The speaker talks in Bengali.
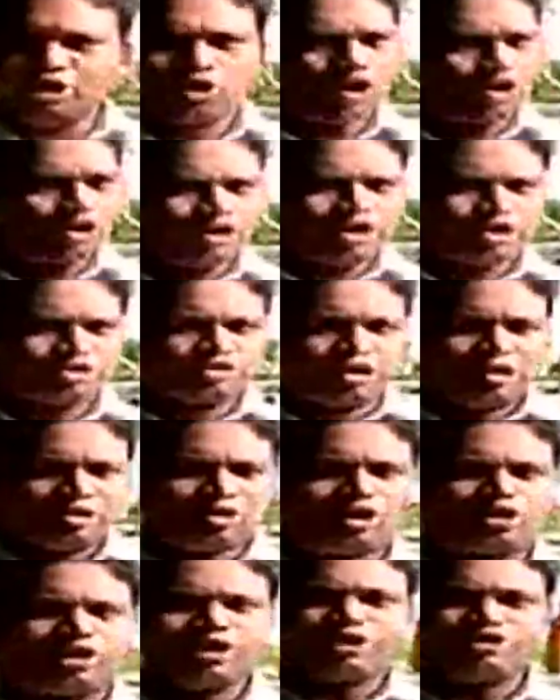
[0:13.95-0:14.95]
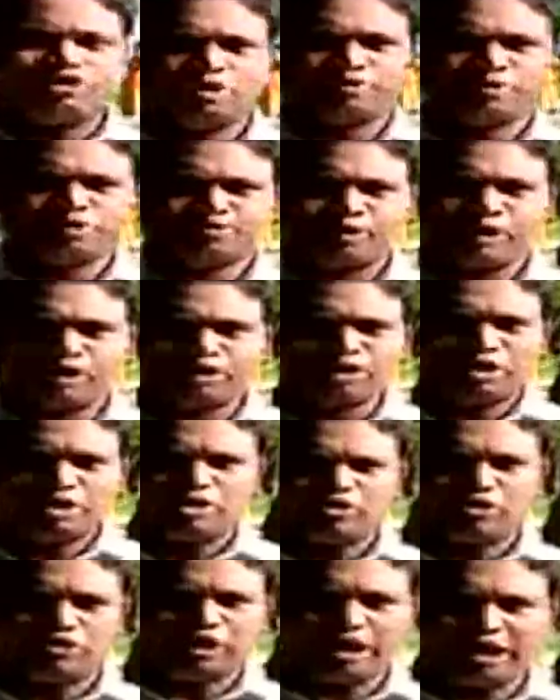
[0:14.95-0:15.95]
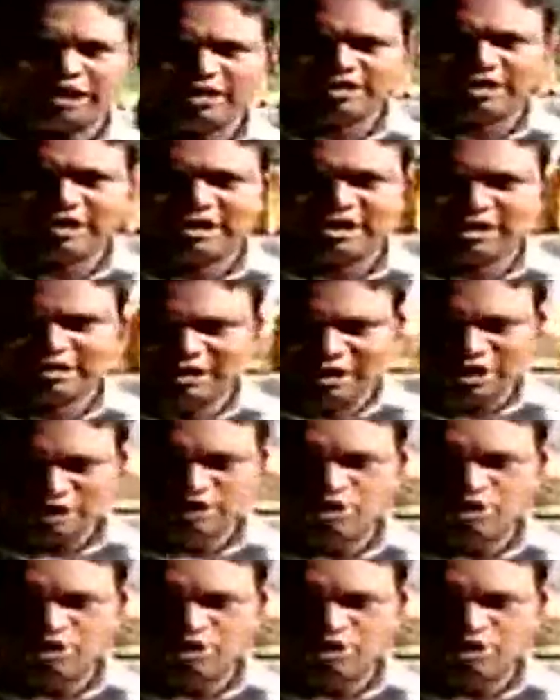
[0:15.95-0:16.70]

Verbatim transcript: ঘটনাস্থল দক্ষিণ চব্বিশ পরগনা নোদাখালী থানার